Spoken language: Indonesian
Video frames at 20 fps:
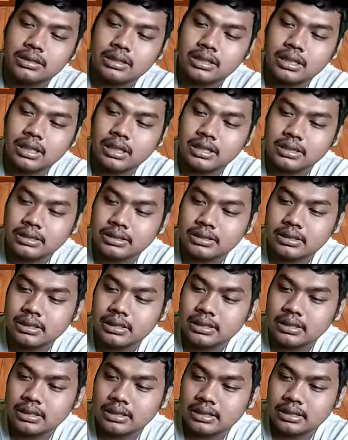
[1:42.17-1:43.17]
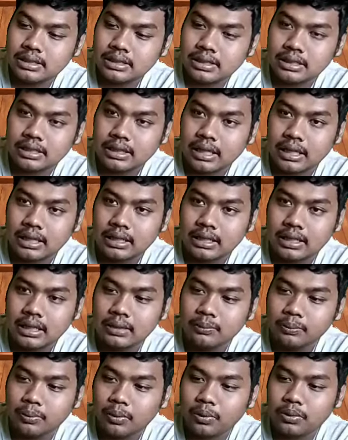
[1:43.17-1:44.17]
guys, kita
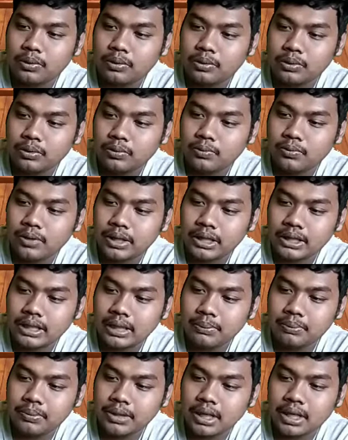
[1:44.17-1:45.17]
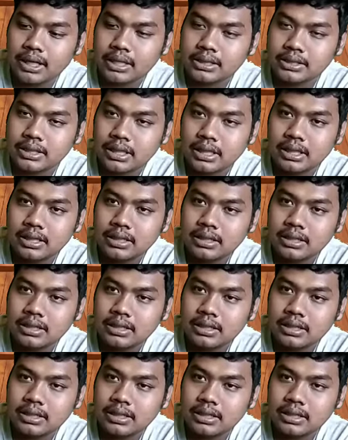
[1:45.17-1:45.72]
lihat produk wet lab-nya guys ya.